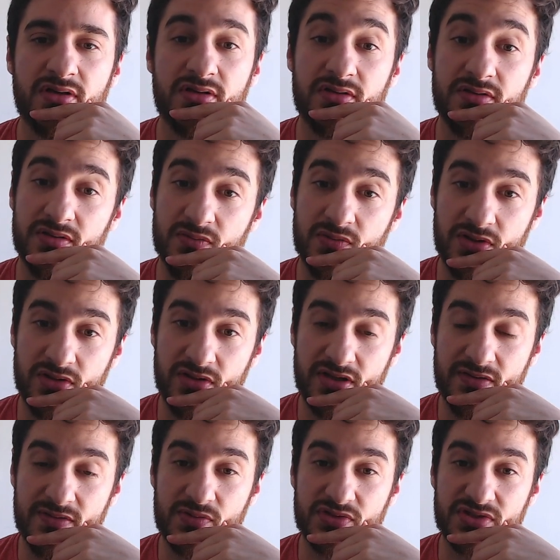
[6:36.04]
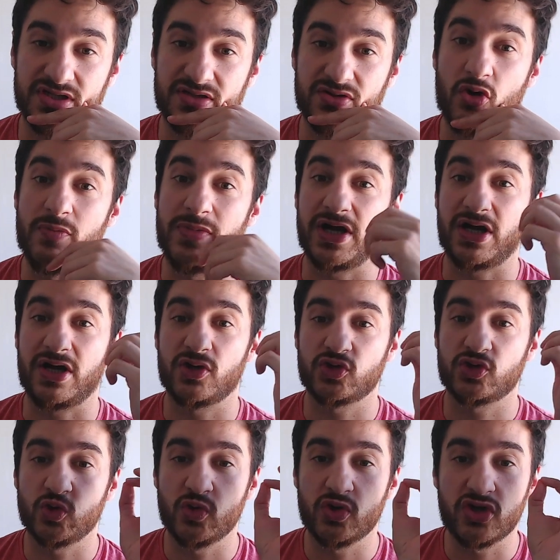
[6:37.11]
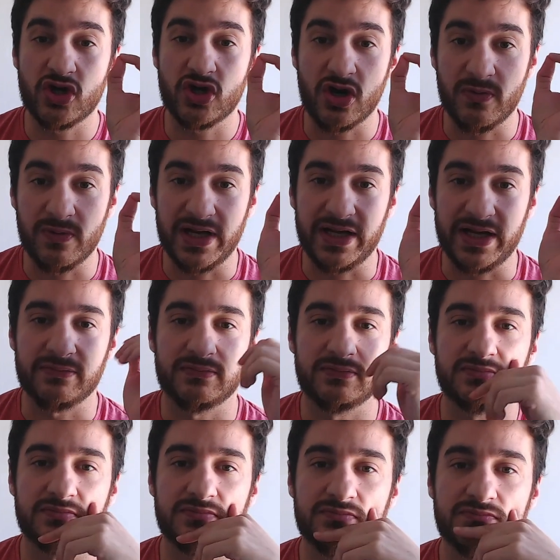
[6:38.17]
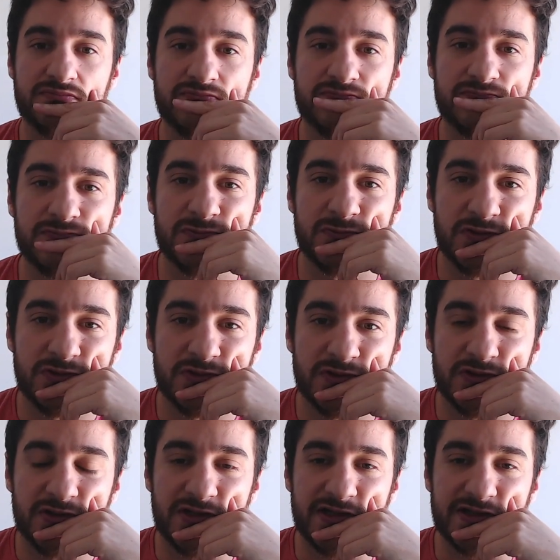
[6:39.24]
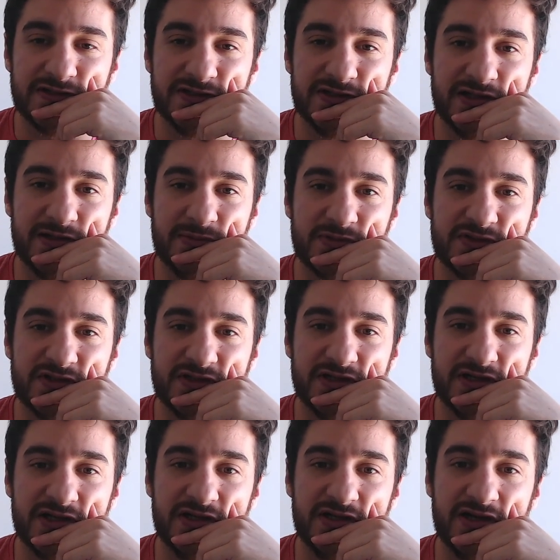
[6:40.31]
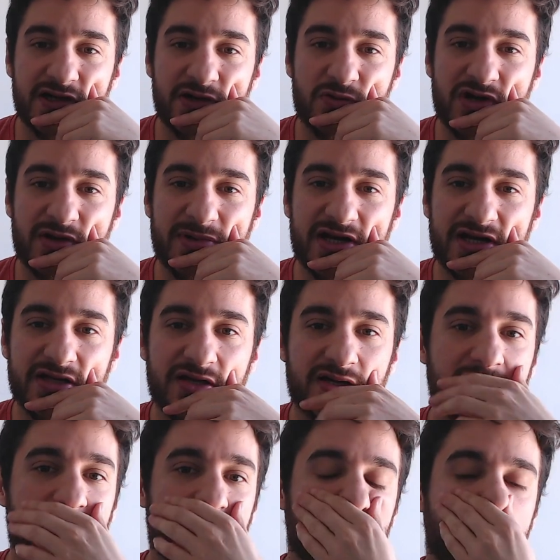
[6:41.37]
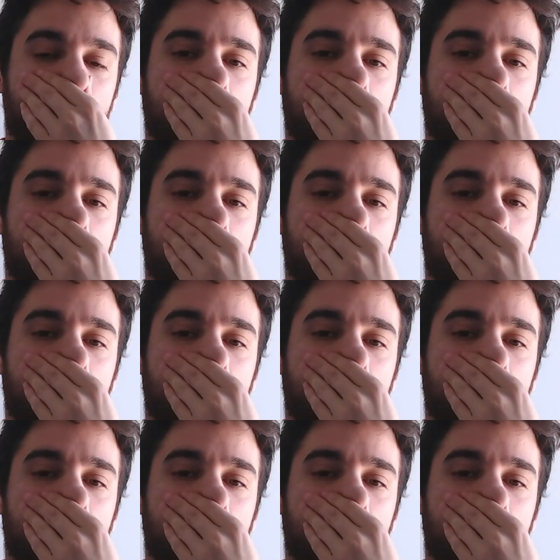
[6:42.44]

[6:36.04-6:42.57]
Y bueno, ahora vamos a comernos un doble. Así que vamos a tener que tirar alguna magia acá.